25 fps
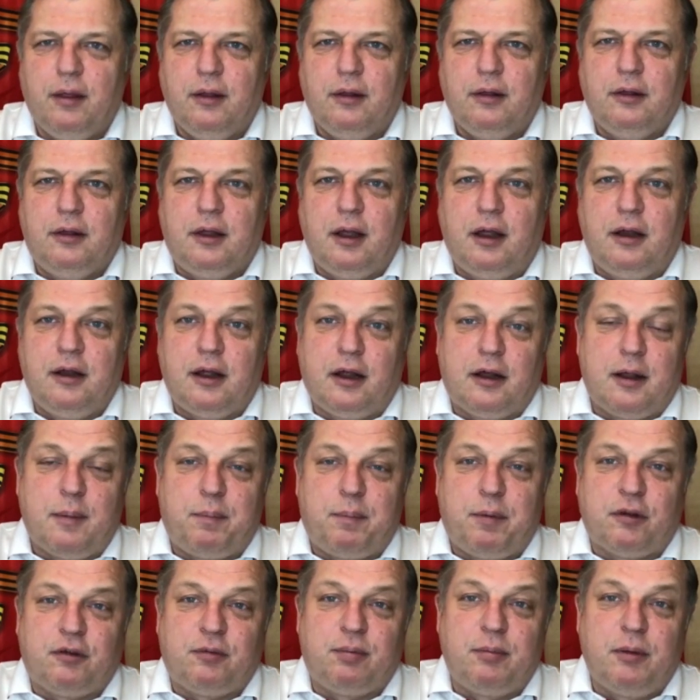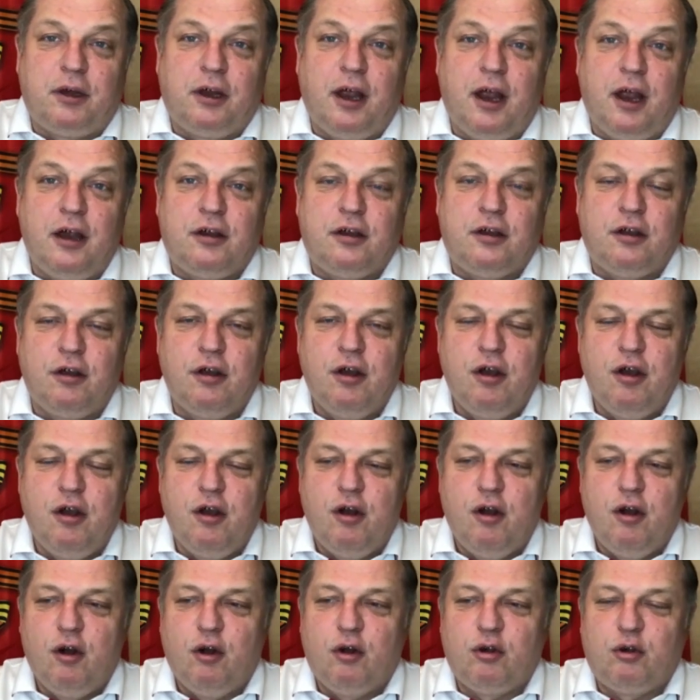Да и надо посмотреть,
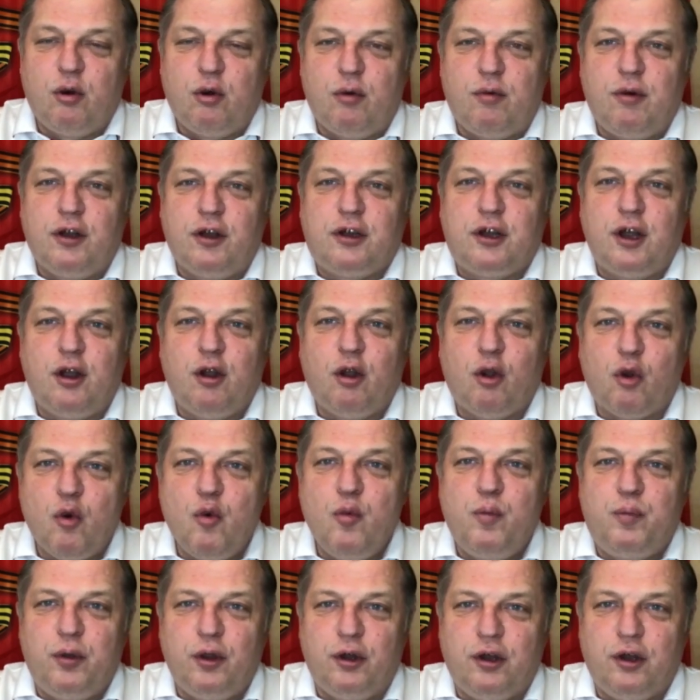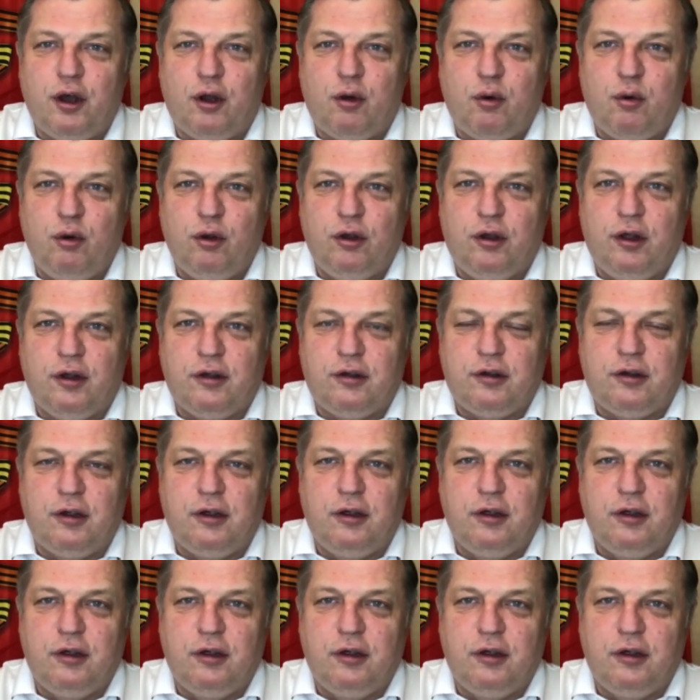кто в этой группе находится